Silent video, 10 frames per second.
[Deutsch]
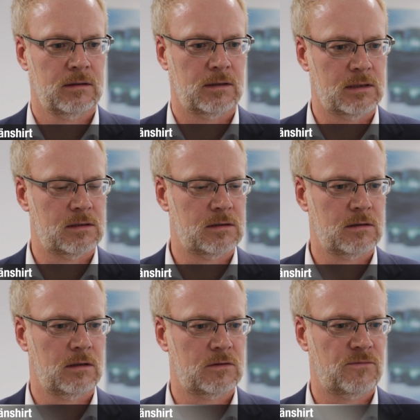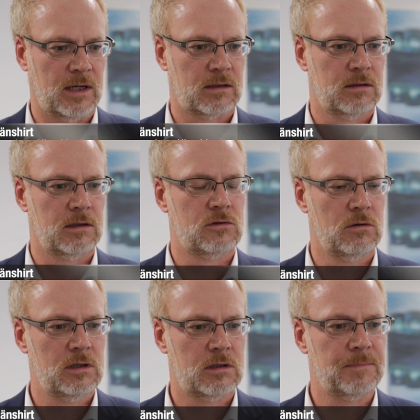Das ist, ist, Fakt.
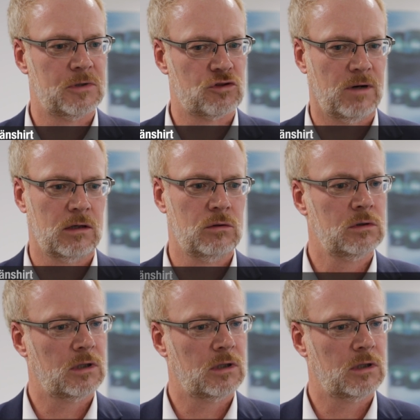Natürlich gibt es Schwankungen,